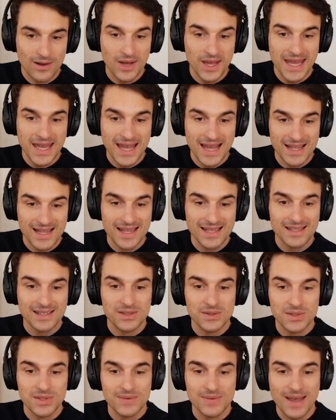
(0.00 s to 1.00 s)
Okay, er hat
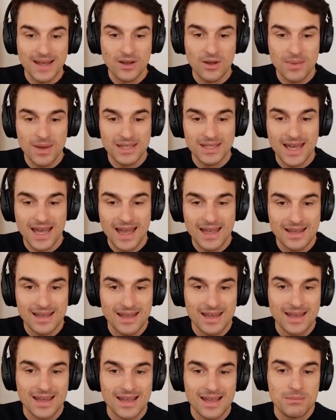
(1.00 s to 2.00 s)
also 2,3 Millionen
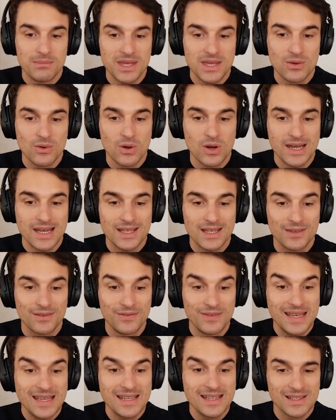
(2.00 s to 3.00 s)
Mio
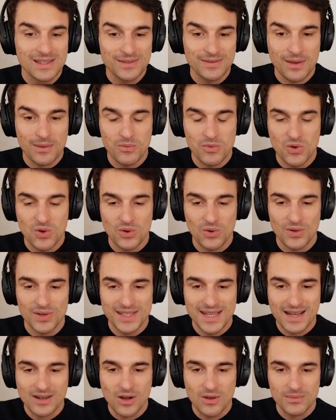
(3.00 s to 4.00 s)
liquides Vermögen
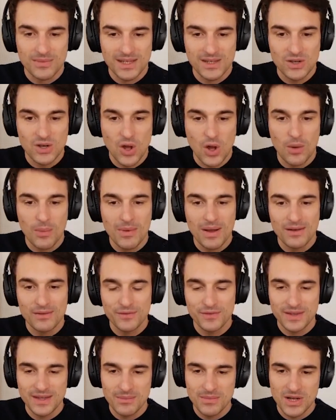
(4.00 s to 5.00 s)
und da kommen dann nochmal
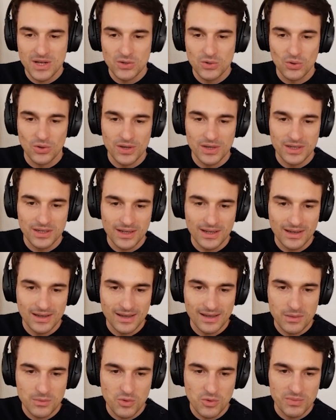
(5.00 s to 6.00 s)
4 Millionen
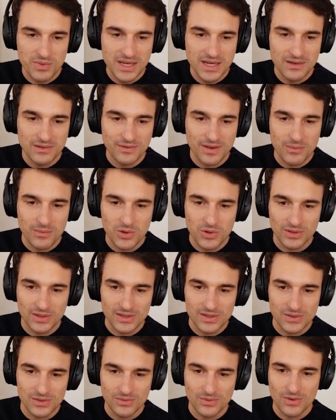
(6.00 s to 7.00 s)
äh, Immobilienvermögen
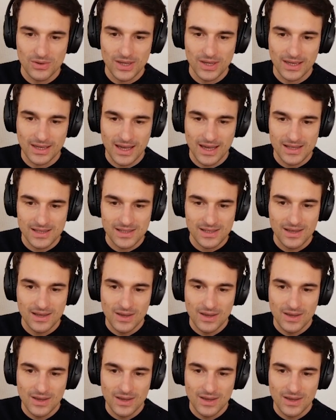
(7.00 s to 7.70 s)
dazu. Okay, krass.